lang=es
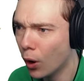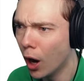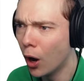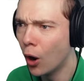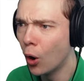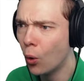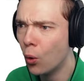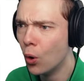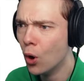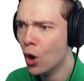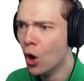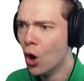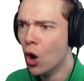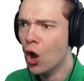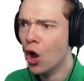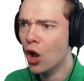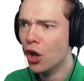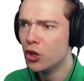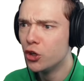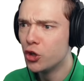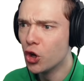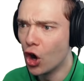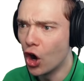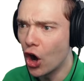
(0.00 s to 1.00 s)
wow,
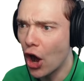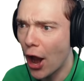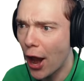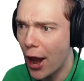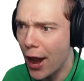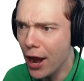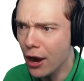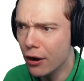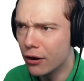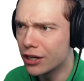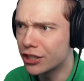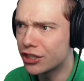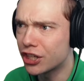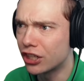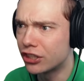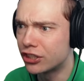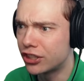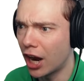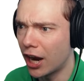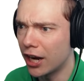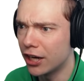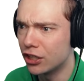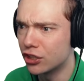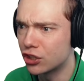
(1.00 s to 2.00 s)
tu cabello es un
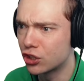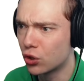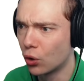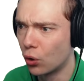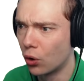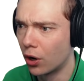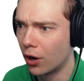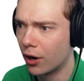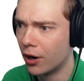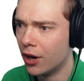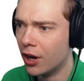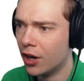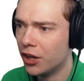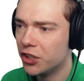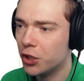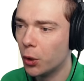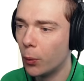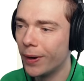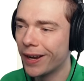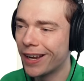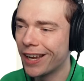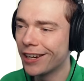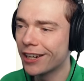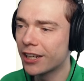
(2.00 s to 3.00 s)
dinosaurio.
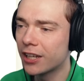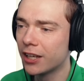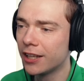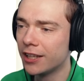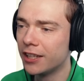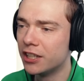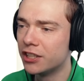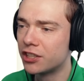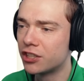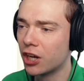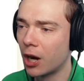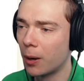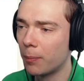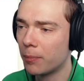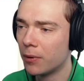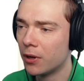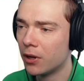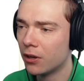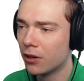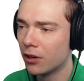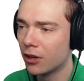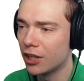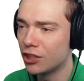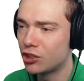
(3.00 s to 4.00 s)
Esto hay que
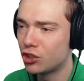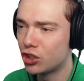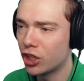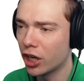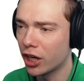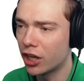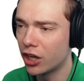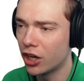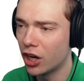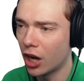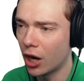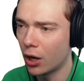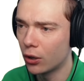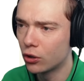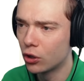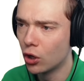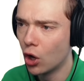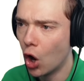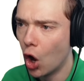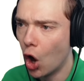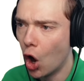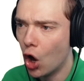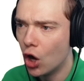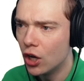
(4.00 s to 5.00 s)
arreglarlo. Veamos.
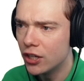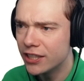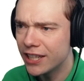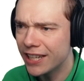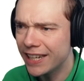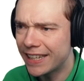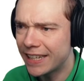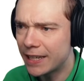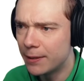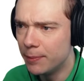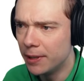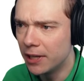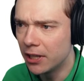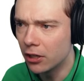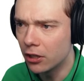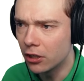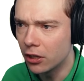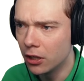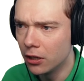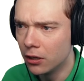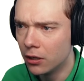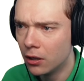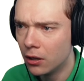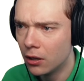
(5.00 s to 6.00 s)
¿Eso es un
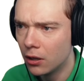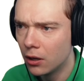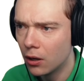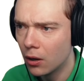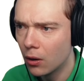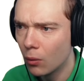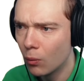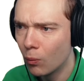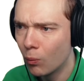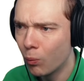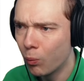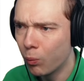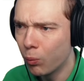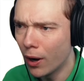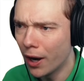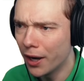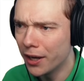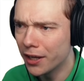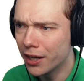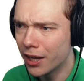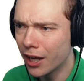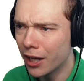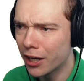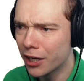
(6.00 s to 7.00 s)
camaleón? ¿Por qué
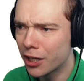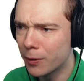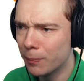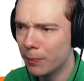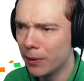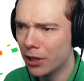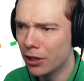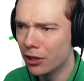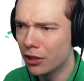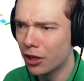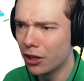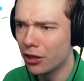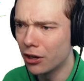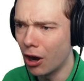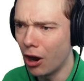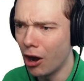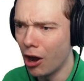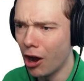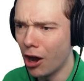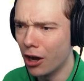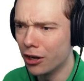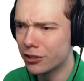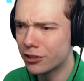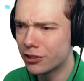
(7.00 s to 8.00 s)
hay un camaleón
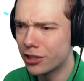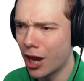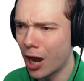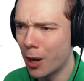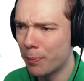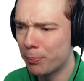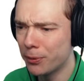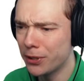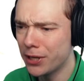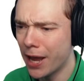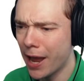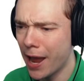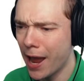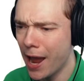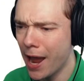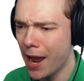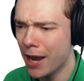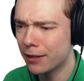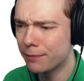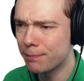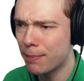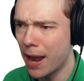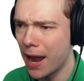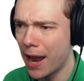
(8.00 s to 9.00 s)
en tu cabeza,
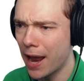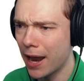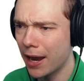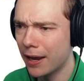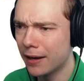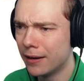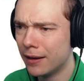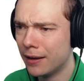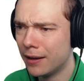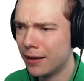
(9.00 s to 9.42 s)
viejo?